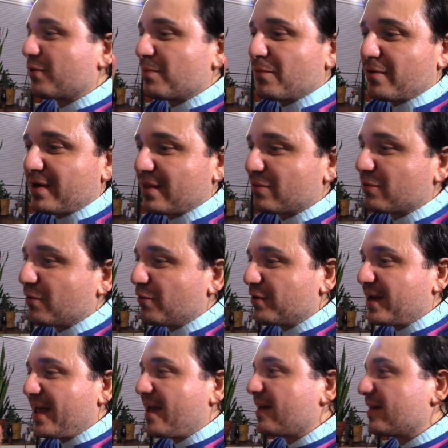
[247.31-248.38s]
como
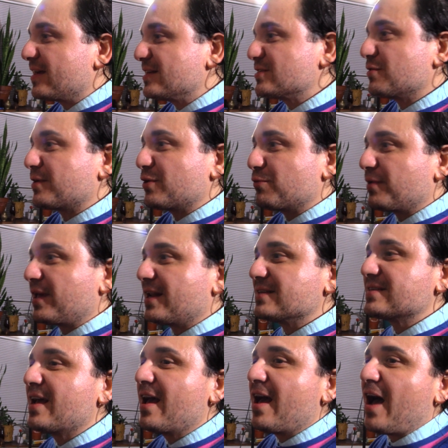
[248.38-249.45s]
ratón, X, o que tú
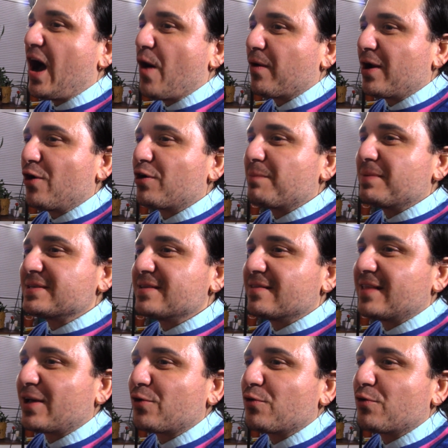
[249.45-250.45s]
quieras. Ahora lo representan